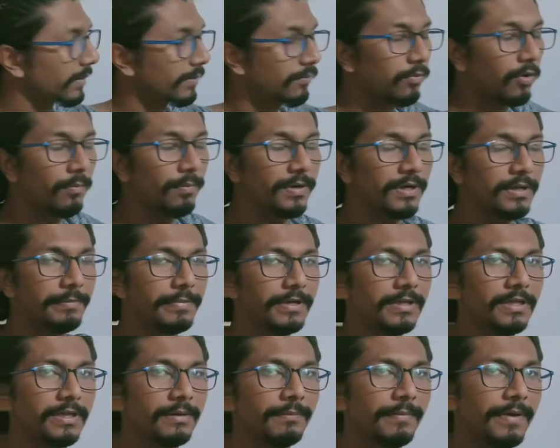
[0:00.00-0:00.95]
प्रॉपर्टी पढ़ते
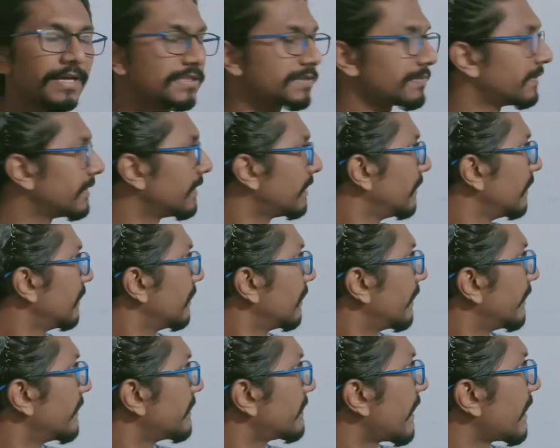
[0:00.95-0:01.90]
हैं मैथ्स में
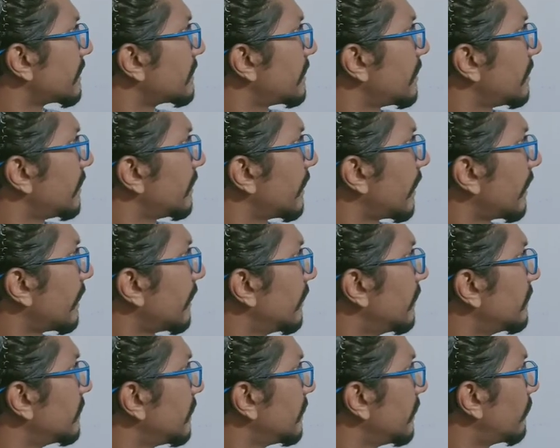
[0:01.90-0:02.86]
एक्सटीरियर एंगल
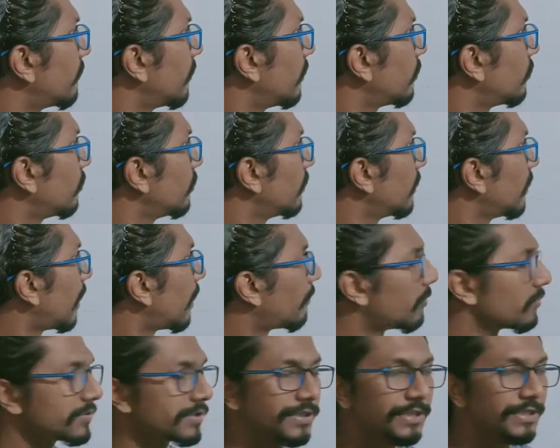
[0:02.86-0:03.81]
इज इक्वल टू द
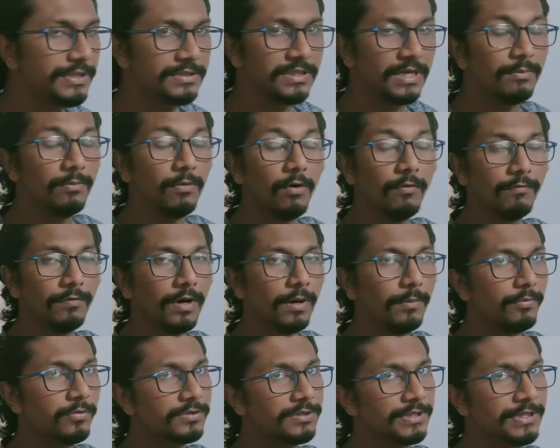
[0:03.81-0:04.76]
अपोजिट सम ऑफ
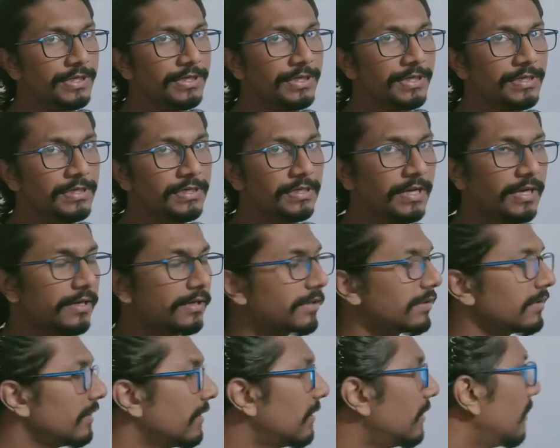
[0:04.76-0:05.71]
अपोजिट इंटीरियर एंगल
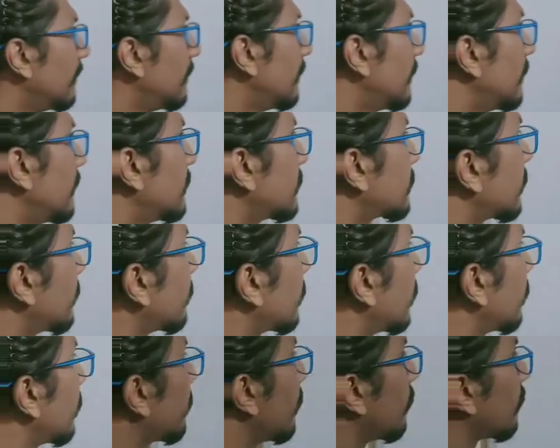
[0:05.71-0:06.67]
इसका मतलब
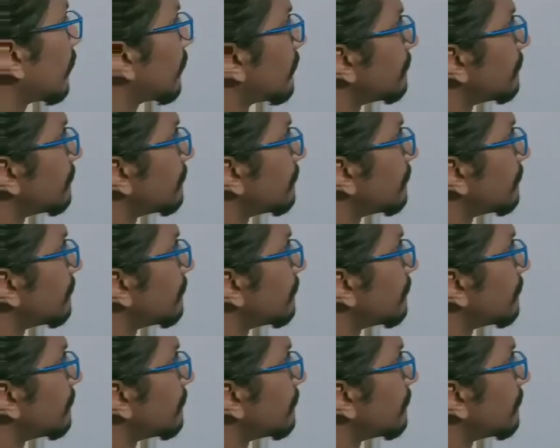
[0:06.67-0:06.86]
क्या होगा